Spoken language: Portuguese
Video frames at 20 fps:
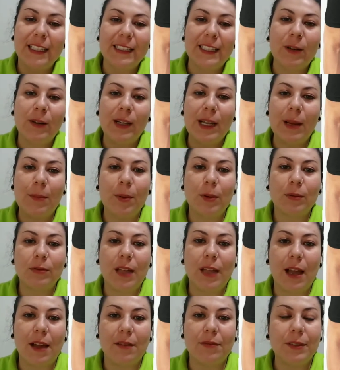Então ele
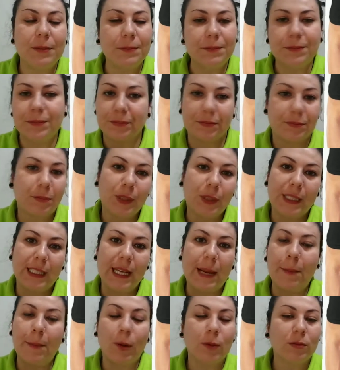apontava,
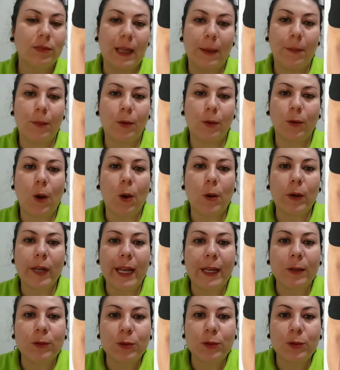poderia apontar por qualquer